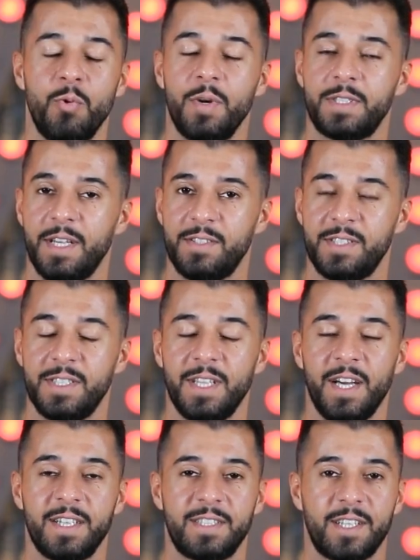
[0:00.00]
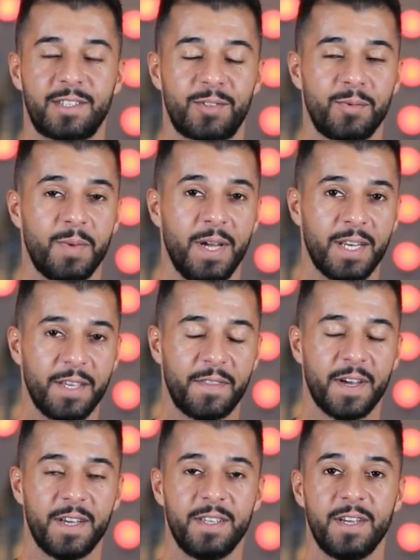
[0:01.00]
وتحسين عاداتكم
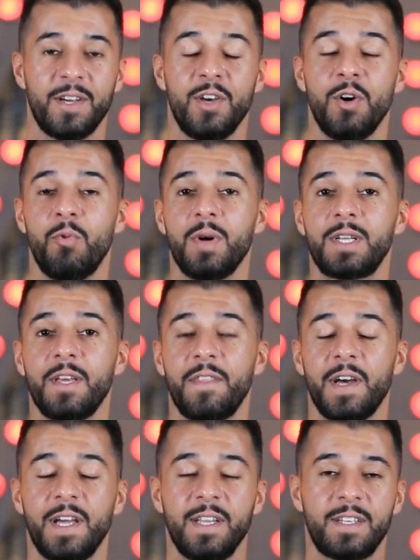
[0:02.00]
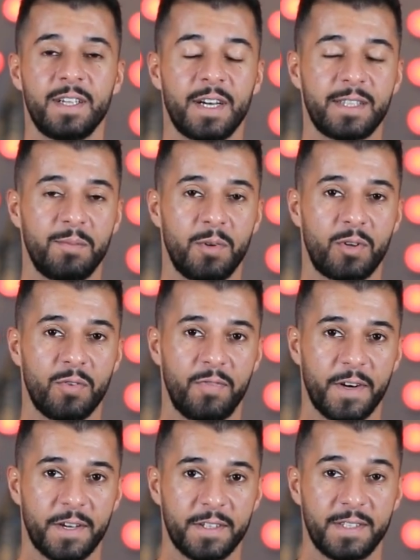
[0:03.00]
الغذائية وكذلك نقدم لكم
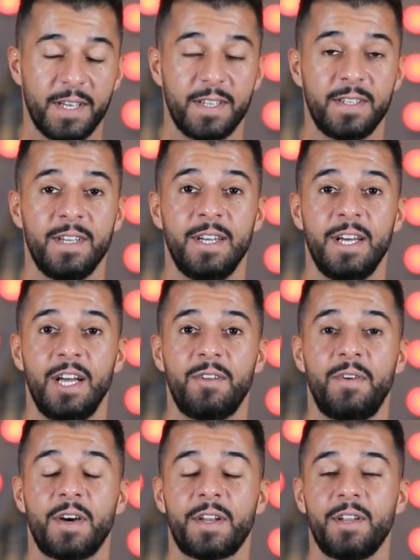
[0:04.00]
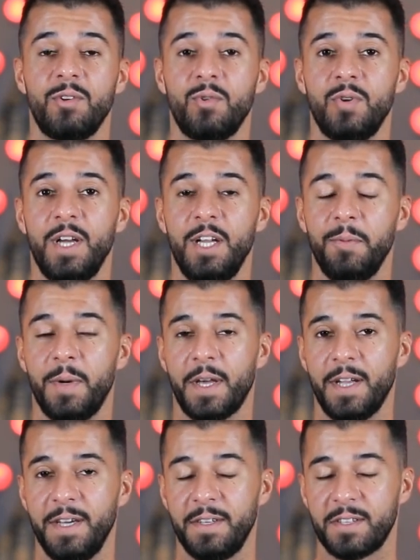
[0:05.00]
فقرتين الفقرة الأولى
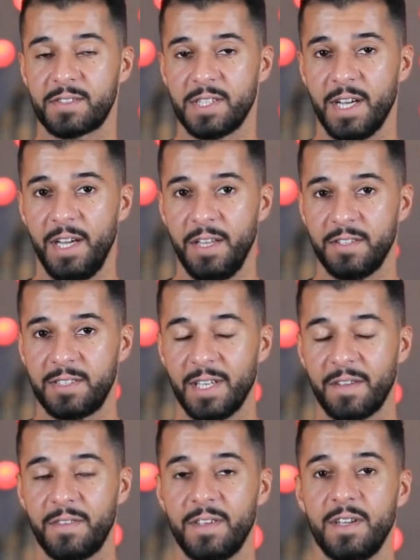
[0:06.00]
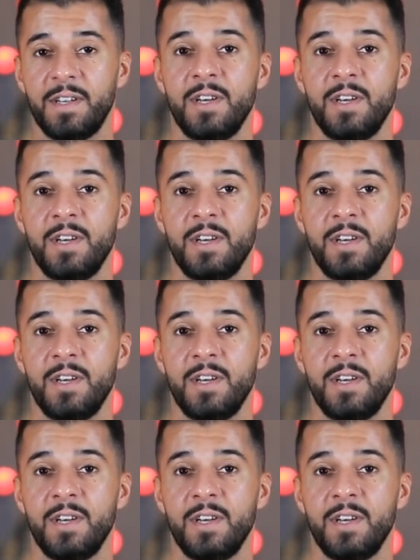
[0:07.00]
عبارة عن نصائح عن التغذية